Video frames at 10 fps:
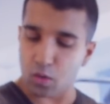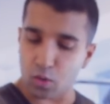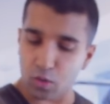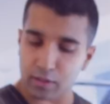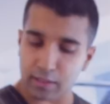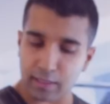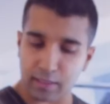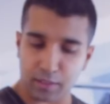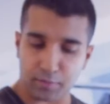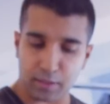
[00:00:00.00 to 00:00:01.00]
und
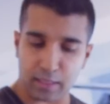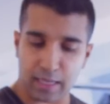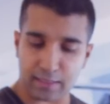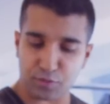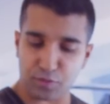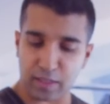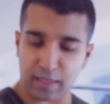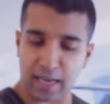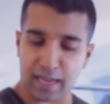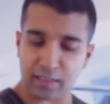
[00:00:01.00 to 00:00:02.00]
ich lasse wieder
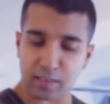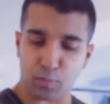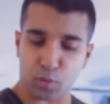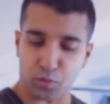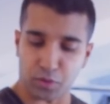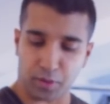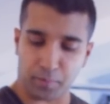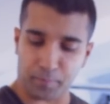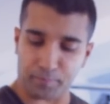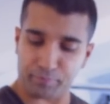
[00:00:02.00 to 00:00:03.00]
langsam runter
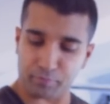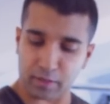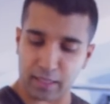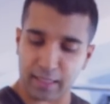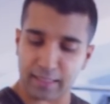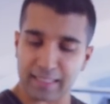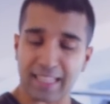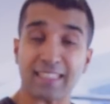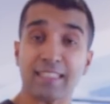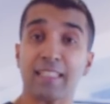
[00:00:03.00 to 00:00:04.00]
ja,
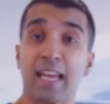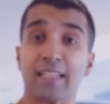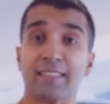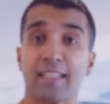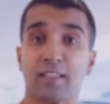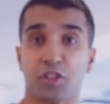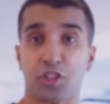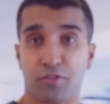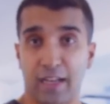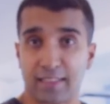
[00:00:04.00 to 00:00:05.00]
das ist die
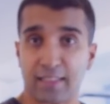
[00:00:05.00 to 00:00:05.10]
exzentrische Phase.